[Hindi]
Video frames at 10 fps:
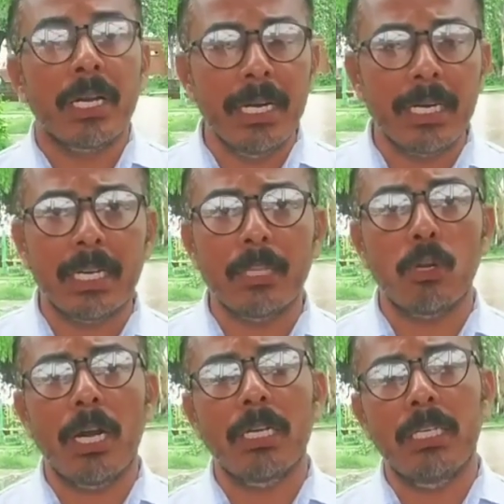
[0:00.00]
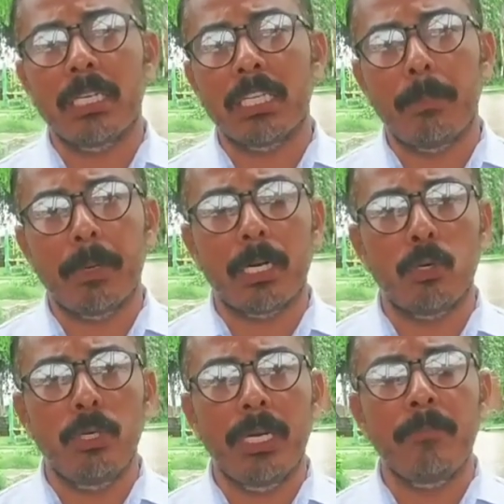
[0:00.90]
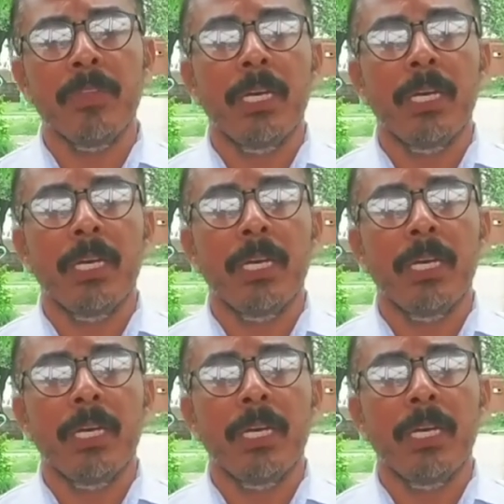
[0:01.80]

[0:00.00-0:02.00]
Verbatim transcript: रेड के दौरान इनकी धरपकड़ हुई है